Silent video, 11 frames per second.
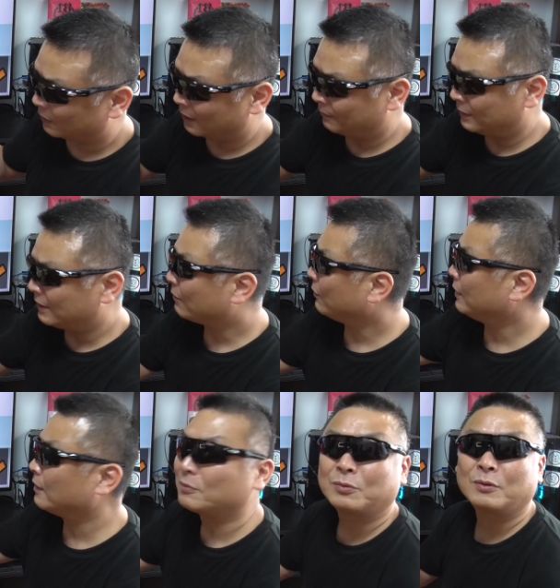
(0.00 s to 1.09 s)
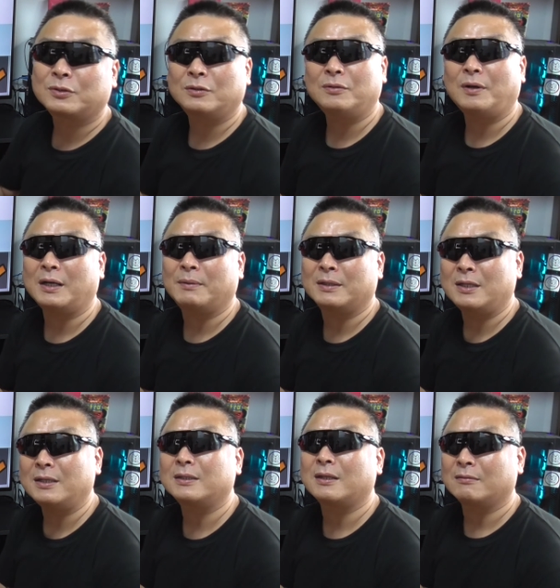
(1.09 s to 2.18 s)
もねみんなこれで駆動するのが今出
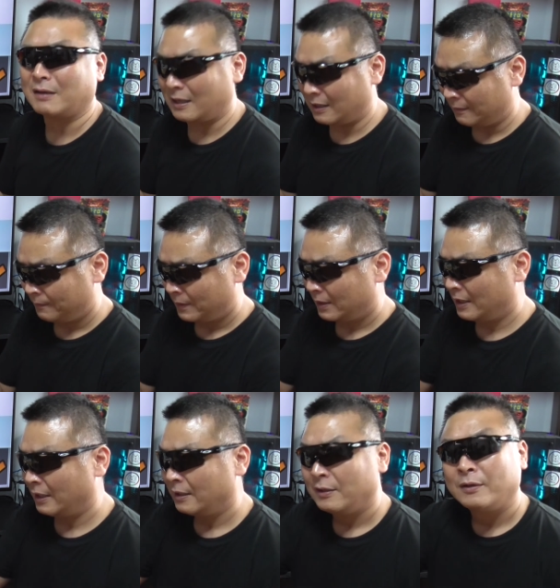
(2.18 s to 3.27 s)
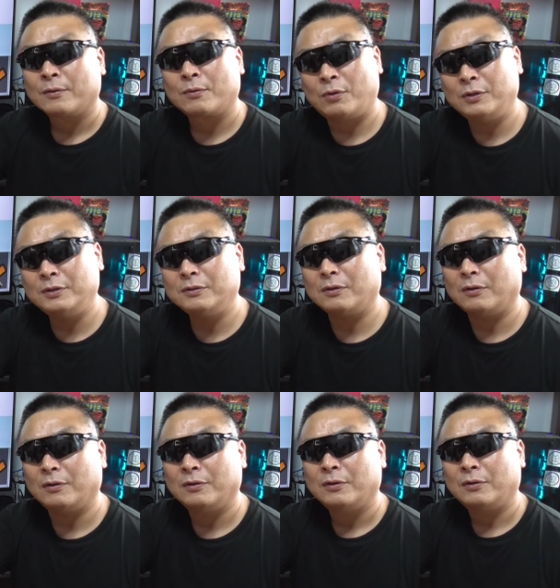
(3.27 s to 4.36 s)
てきてるからねこういう
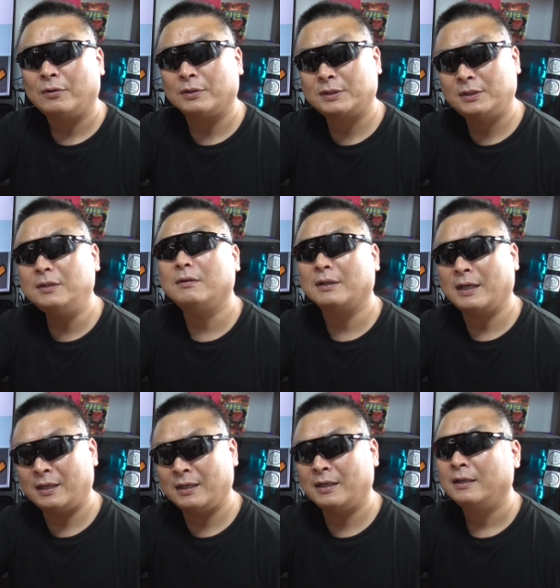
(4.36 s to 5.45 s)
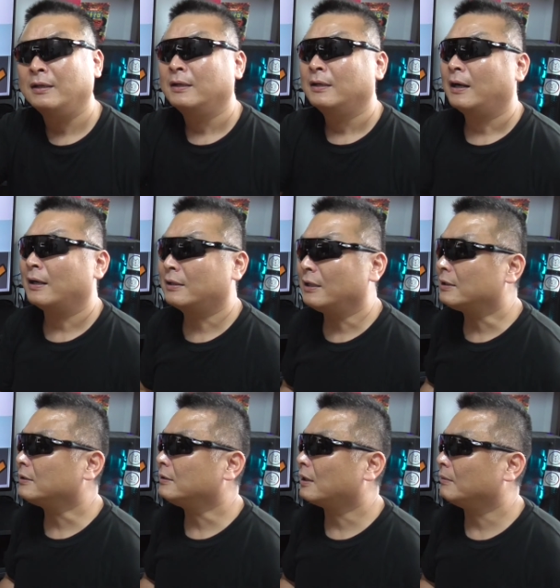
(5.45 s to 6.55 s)
の欲しいよね新
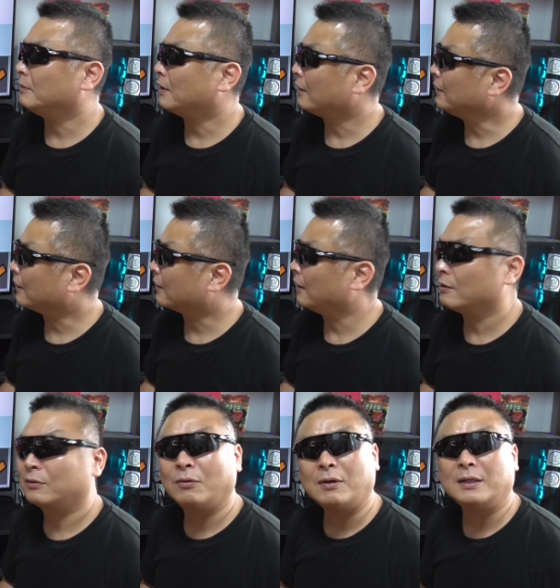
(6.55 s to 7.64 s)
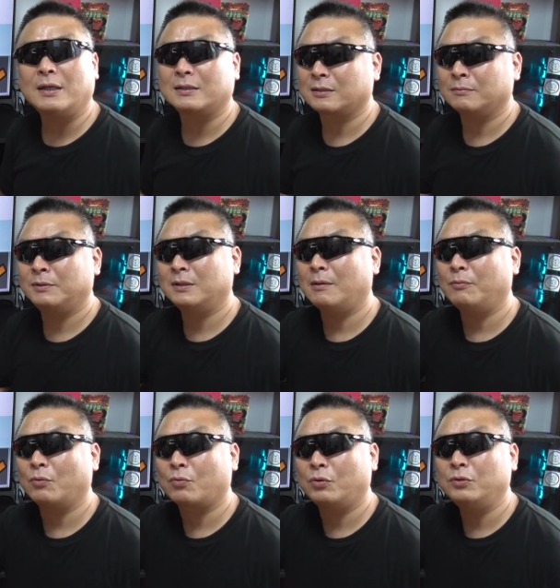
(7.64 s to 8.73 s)
しいテレビなんだっけどっかのやつみんな
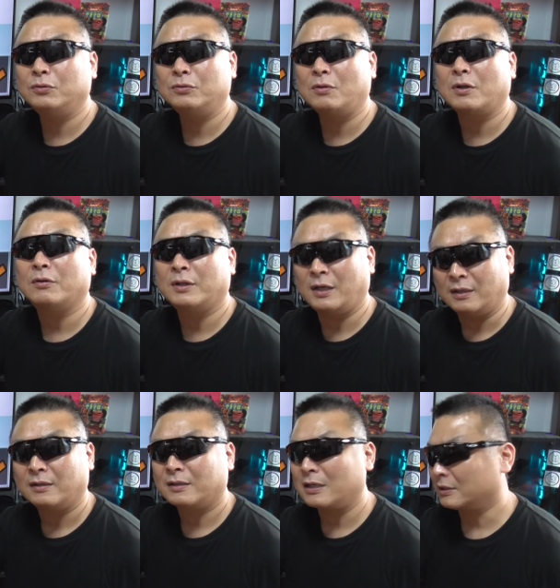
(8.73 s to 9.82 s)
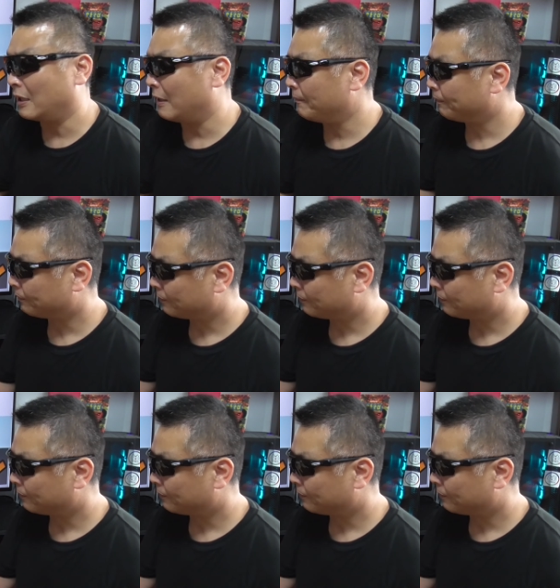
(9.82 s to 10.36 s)
もうこういうのだよね確か